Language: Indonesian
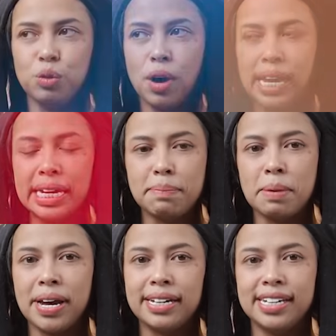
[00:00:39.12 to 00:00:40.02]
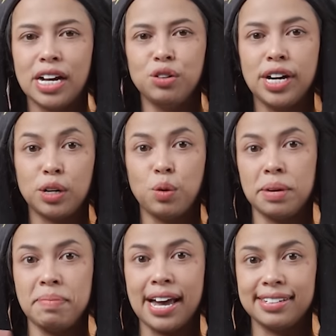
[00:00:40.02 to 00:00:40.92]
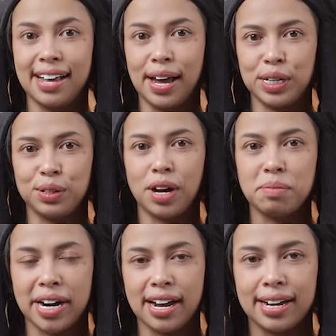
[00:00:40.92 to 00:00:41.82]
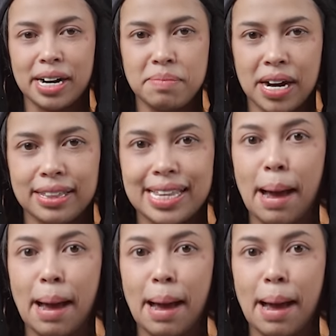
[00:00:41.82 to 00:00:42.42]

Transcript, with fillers: gua ini pemain jadul yang luar biasa gitu kan. Mereka keren banget.